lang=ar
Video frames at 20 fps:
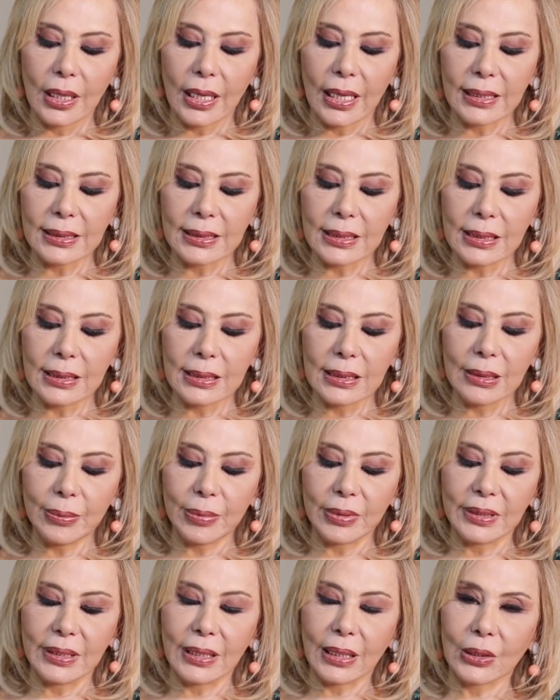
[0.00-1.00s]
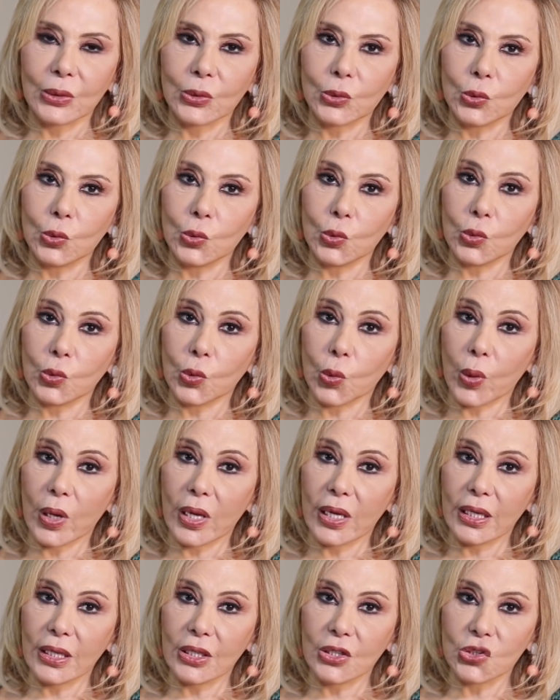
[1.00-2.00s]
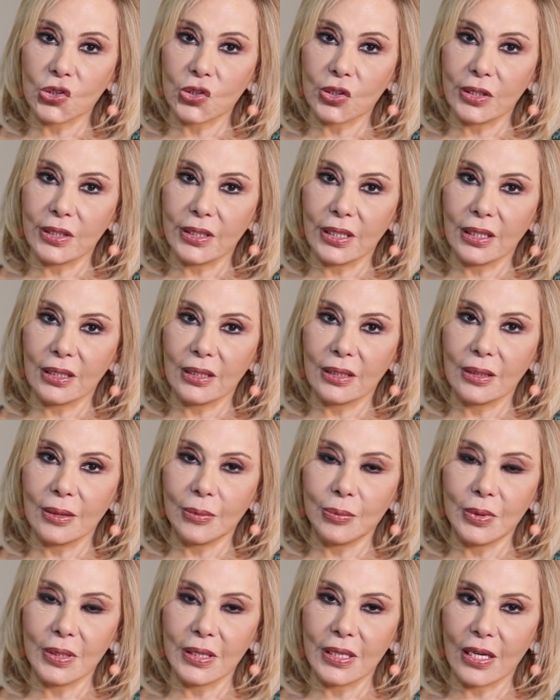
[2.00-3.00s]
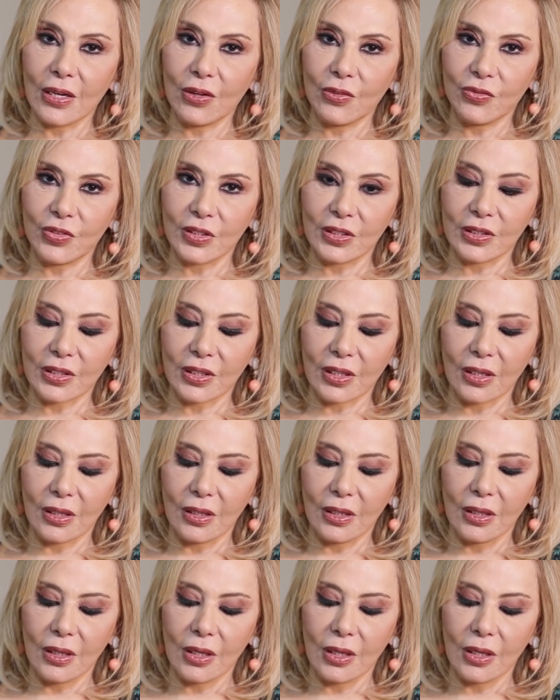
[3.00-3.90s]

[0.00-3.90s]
عزيزي بدك تكون واعي جدا بهالفترة